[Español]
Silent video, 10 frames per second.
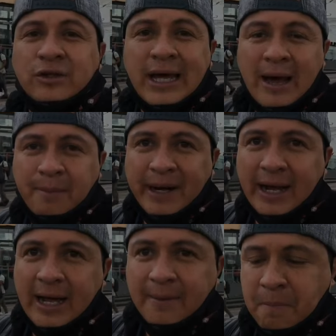nada
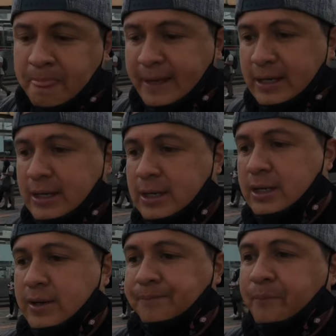para
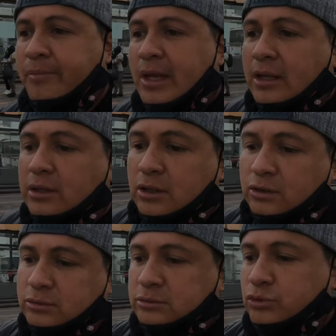eh,
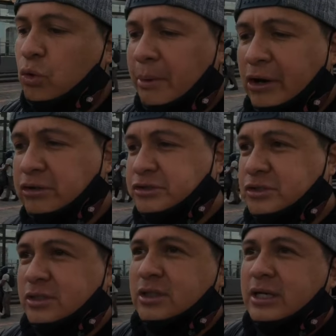números
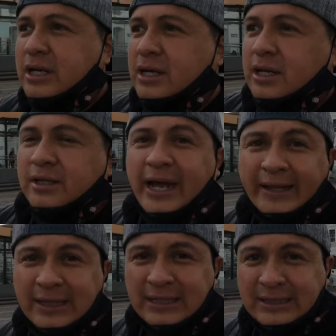de
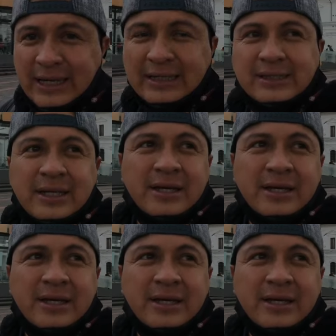artistas